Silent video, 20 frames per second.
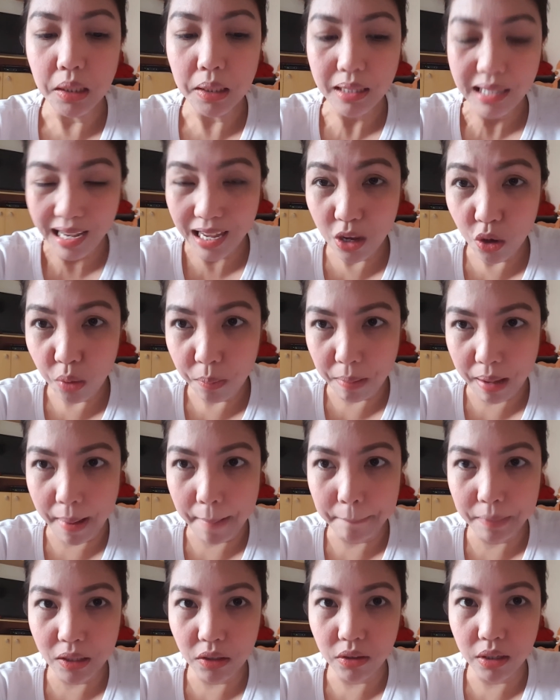Kaya ko pa,
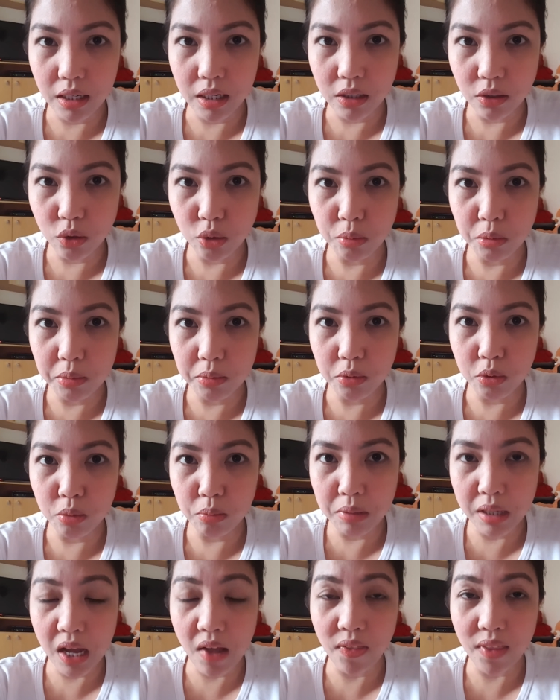pero kailangan ko uminom ko
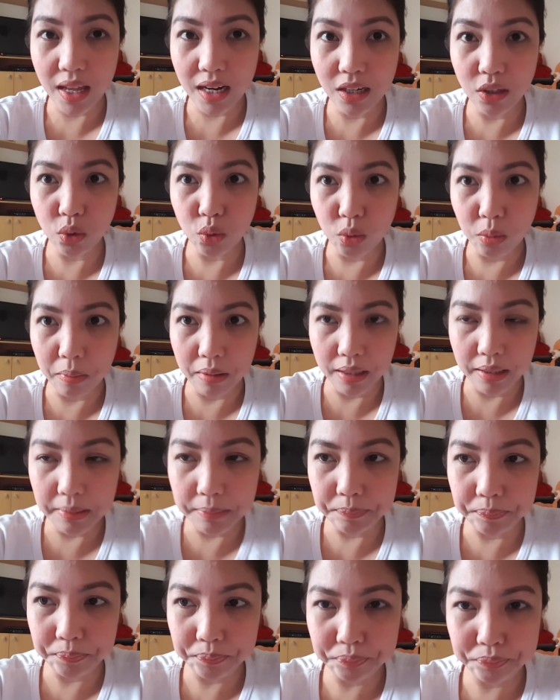maghanda ng tubig.
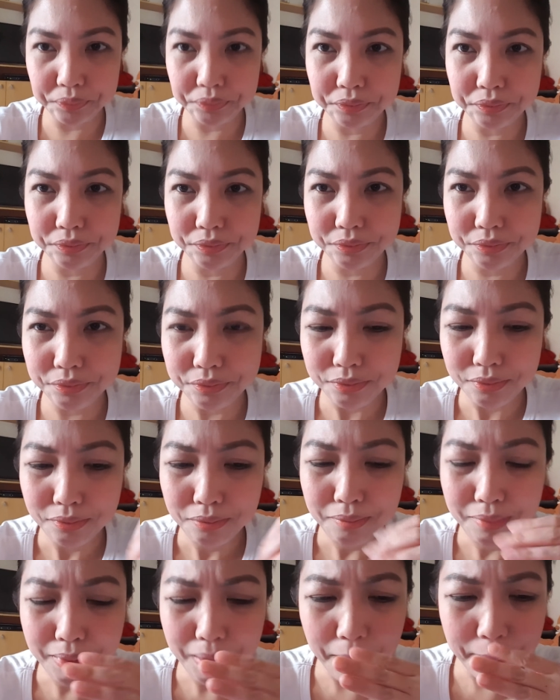
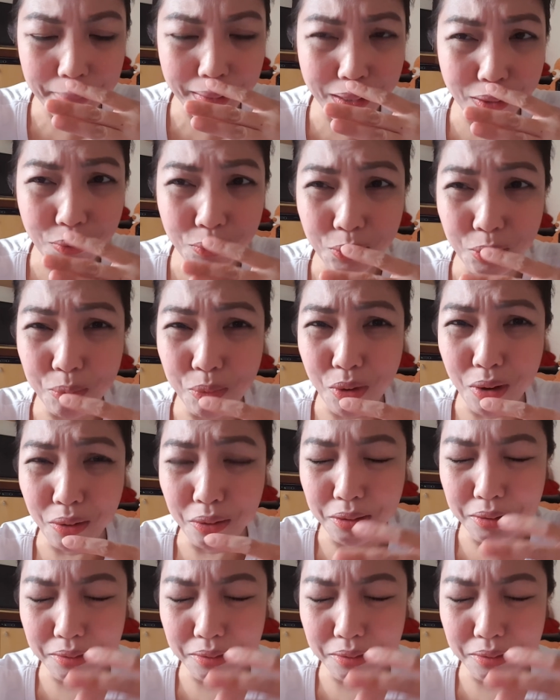Para nauubo ako.